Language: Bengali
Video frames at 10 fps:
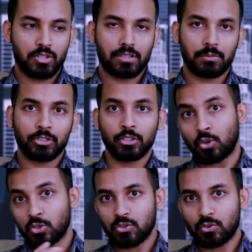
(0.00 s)
জনের মধ্যে
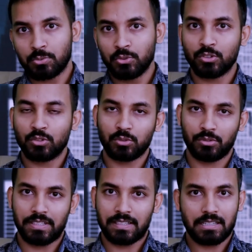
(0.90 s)
দশজন খুব সুন্দর উত্তর
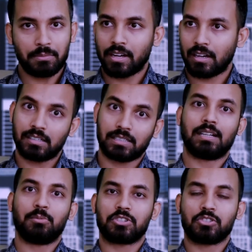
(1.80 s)
দিছে যে মেয়েরা না টাকা
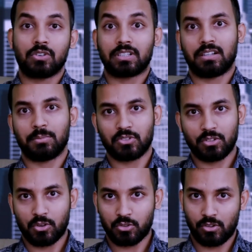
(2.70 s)
পয়সা সংসারের পেছনে
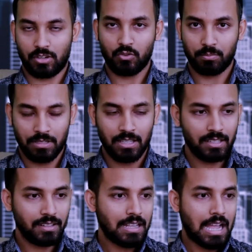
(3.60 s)
খরচ করে খুব
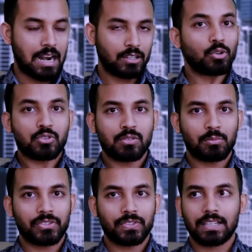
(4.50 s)
আর তর্জনের
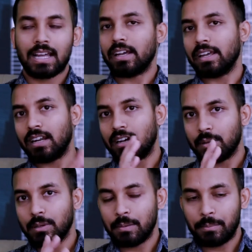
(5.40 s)
বলছে যে না এরা
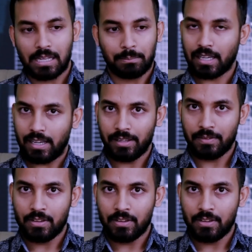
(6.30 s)
মেকআপ লাগায়